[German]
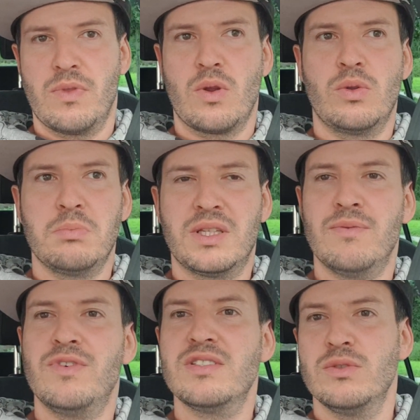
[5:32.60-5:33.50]
und mit
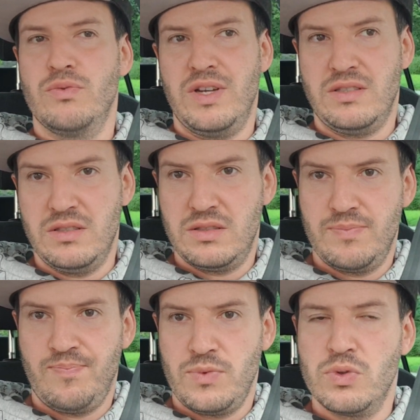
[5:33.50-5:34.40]
dem Wissen du wechselst,
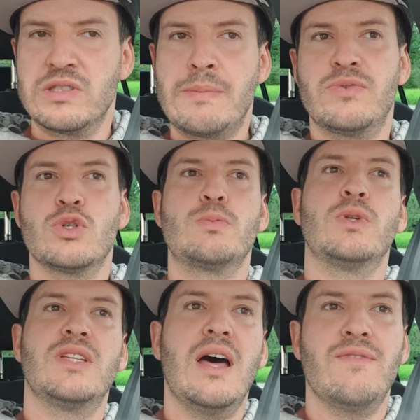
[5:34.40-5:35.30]
und selbst wenn du
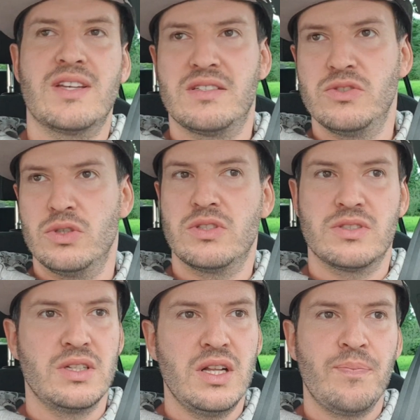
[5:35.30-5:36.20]
spontan wechseln
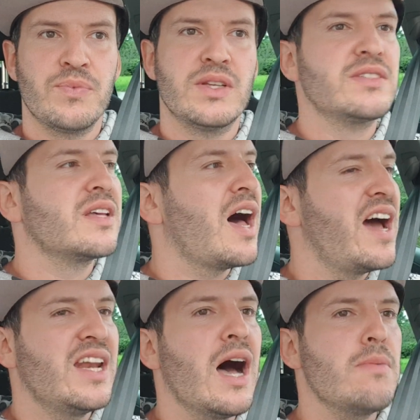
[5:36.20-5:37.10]
solltest, ist
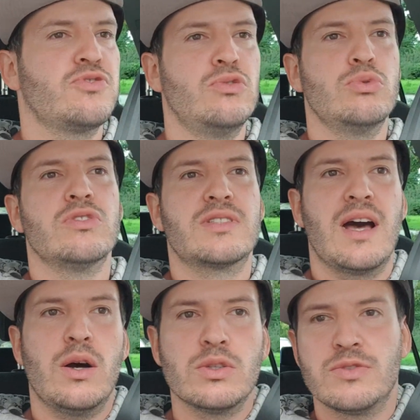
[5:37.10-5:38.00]
ein absolutes
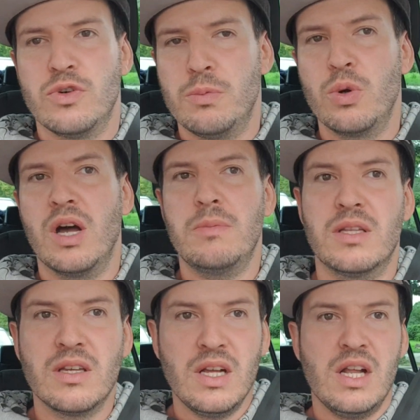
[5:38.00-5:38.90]
Chaos vorprogrammiert.